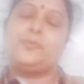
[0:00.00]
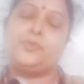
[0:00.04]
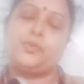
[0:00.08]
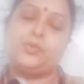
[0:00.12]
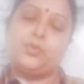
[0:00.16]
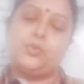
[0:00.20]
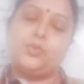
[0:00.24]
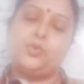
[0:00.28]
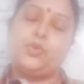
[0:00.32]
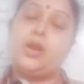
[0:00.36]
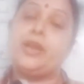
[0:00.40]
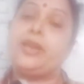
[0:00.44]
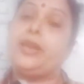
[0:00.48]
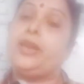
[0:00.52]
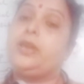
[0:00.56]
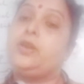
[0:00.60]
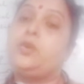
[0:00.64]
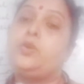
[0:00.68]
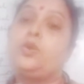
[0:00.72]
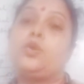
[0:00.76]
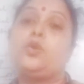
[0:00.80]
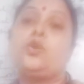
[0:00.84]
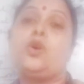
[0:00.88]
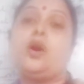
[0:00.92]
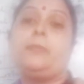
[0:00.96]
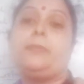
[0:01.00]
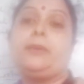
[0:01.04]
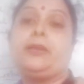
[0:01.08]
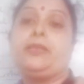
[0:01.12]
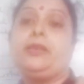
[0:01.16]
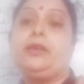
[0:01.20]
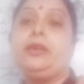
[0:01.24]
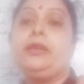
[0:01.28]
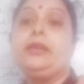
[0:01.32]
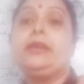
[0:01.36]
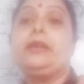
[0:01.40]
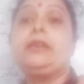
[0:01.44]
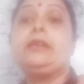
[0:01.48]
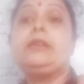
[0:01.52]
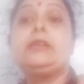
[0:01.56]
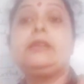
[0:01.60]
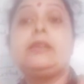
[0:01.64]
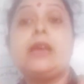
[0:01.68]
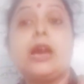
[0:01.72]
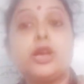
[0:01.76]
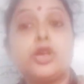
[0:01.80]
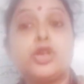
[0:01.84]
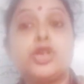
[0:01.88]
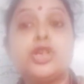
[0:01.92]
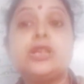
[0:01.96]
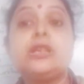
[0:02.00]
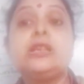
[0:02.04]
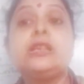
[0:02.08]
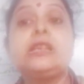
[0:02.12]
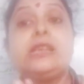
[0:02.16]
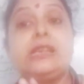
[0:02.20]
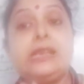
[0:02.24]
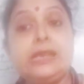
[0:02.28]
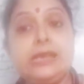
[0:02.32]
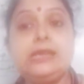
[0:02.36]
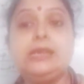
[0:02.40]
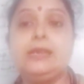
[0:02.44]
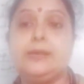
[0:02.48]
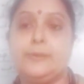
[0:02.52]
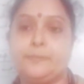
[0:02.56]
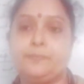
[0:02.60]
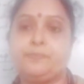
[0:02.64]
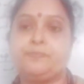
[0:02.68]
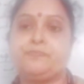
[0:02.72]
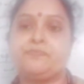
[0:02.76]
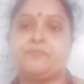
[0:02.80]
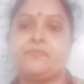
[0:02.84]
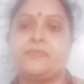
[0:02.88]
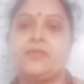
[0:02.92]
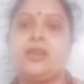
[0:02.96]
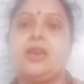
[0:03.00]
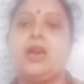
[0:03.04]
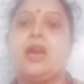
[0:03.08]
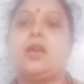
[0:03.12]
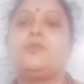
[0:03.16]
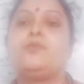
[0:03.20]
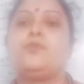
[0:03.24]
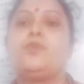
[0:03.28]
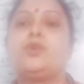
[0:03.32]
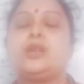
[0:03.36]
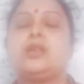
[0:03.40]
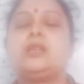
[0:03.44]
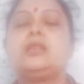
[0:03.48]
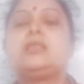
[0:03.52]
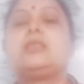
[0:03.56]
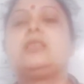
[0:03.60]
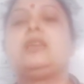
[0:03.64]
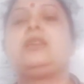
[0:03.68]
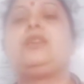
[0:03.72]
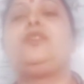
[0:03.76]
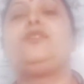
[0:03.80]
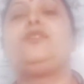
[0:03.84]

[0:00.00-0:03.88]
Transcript: তো এই হলো আমাদের ইন্ডাকশন কী অ্যান্ড হোয়াট ইজ দ্য